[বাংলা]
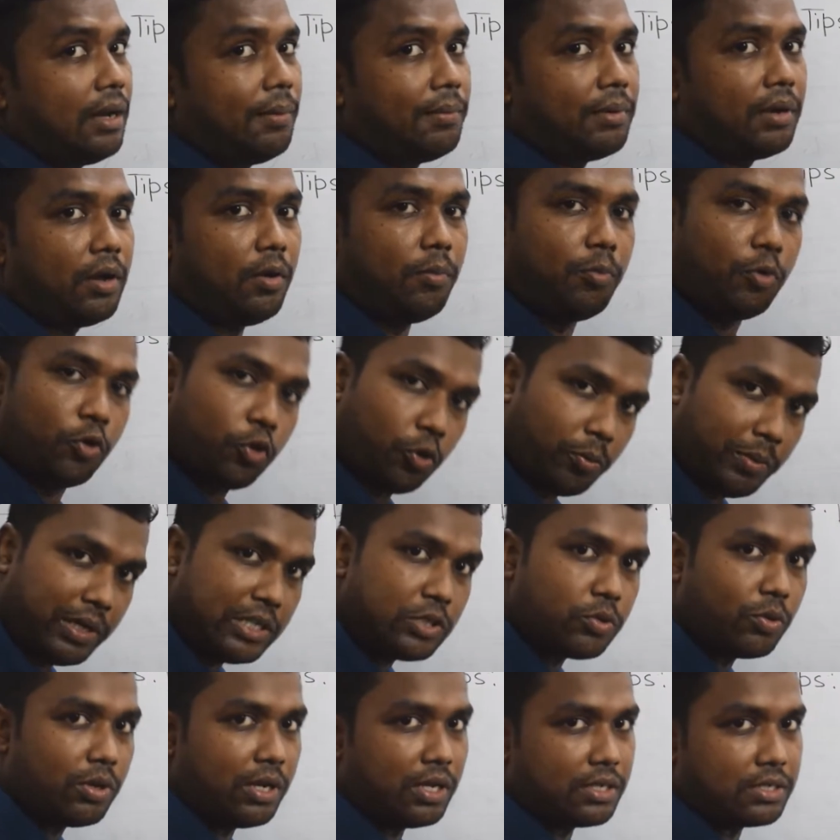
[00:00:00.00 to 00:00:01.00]
নামটাও প্রথমেই
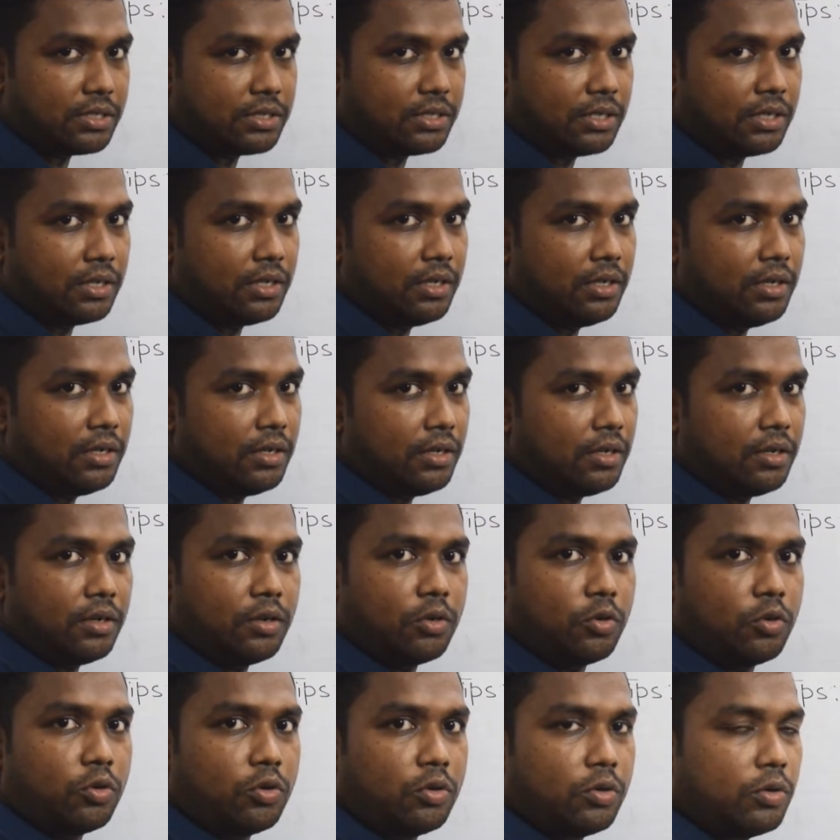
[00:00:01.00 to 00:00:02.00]
চলে আসছে
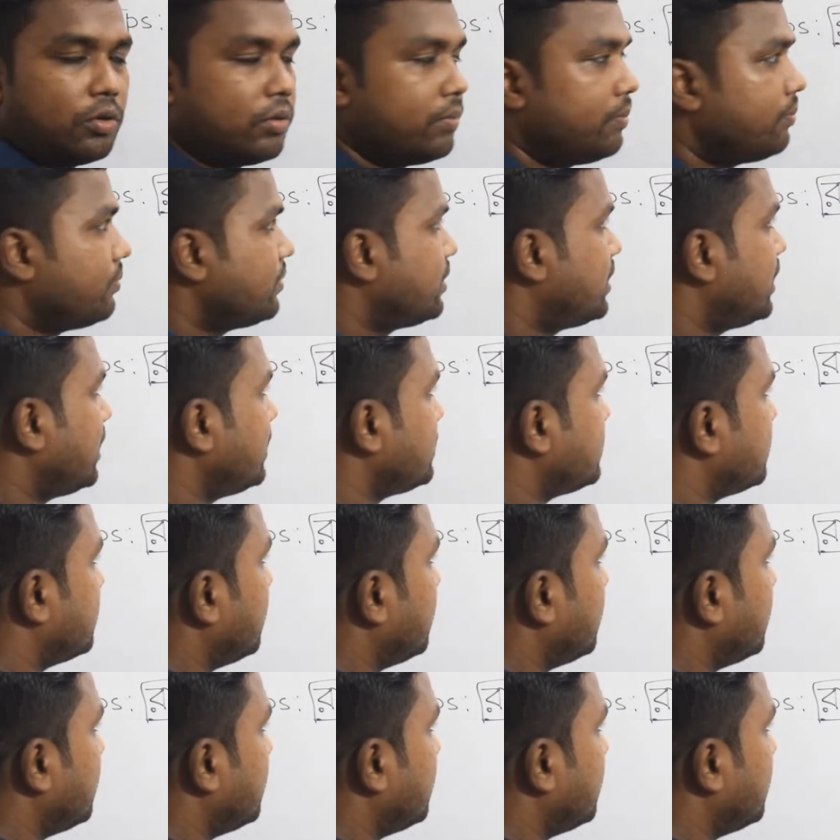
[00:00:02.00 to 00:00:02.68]
ঠিক আছে